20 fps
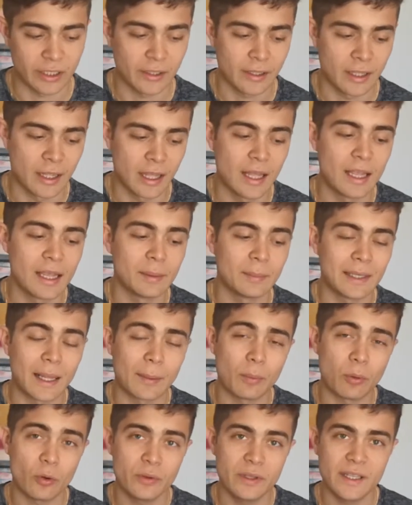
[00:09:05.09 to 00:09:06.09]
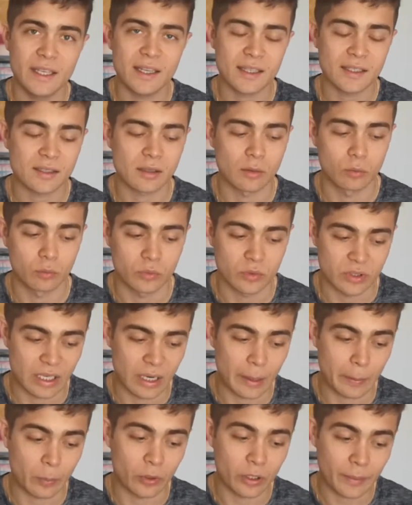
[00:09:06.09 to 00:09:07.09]
puis la première,
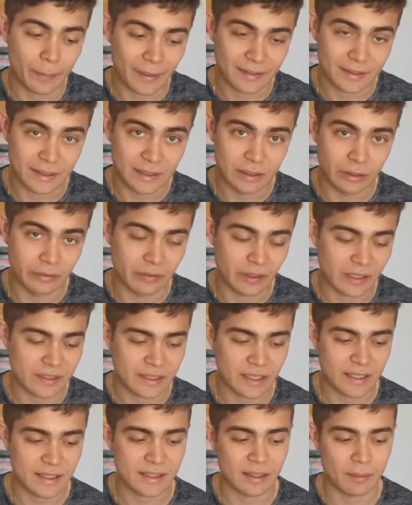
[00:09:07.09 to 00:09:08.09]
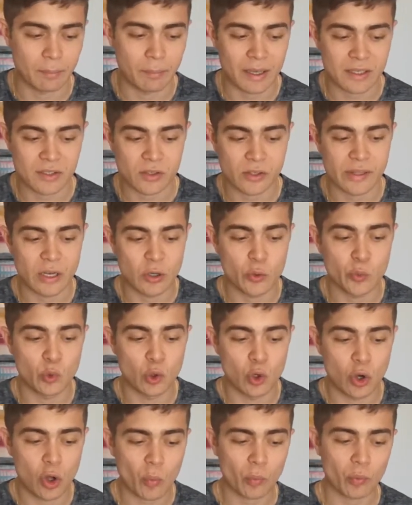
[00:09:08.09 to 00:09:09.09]
c'est la première partie du verset, c'est personne
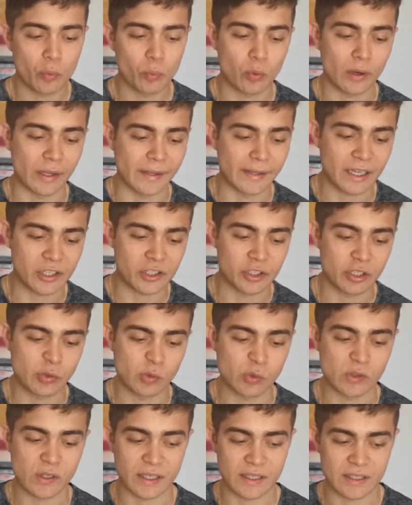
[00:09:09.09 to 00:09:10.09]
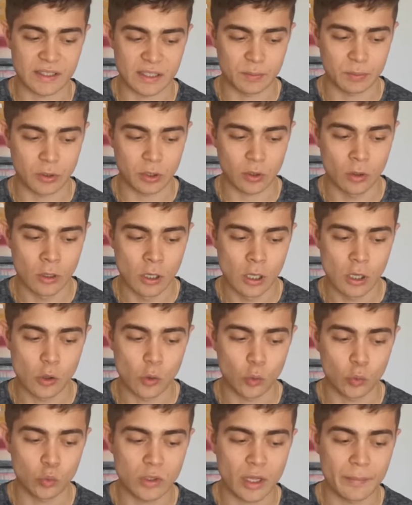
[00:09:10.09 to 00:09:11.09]
n'allume une lampe pour la cacher sous un récipient
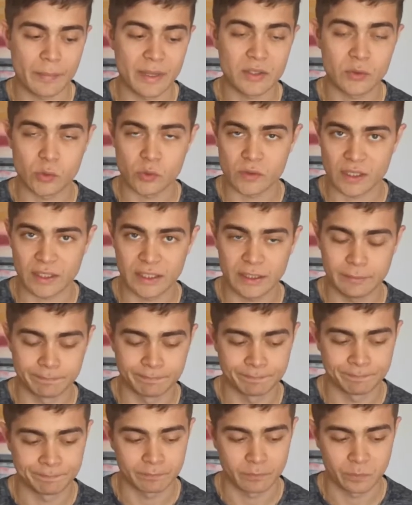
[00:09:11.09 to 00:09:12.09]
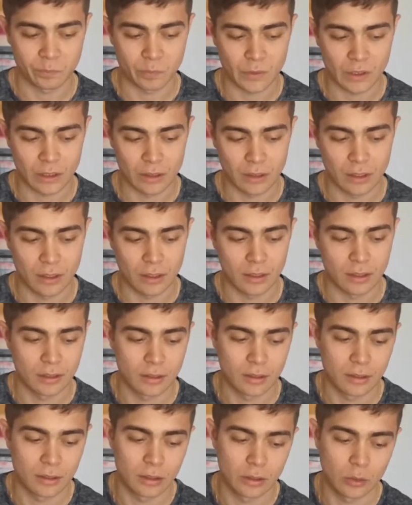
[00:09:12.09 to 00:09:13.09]
ou la mettre sous un lit.
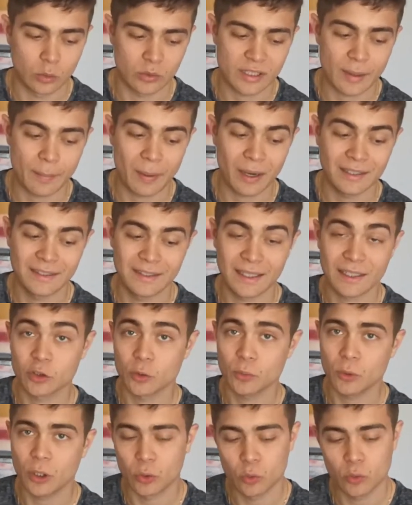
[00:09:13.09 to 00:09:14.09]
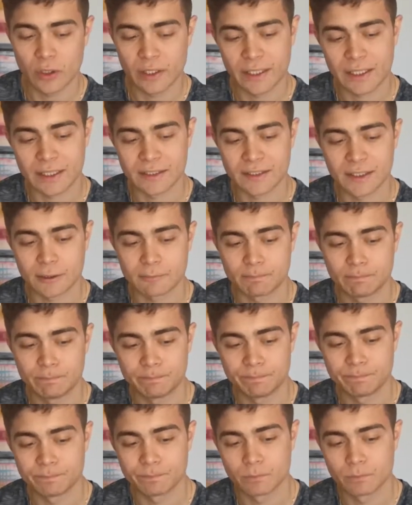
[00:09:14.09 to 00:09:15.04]
Donc ça parle directement à nous les chrétiens.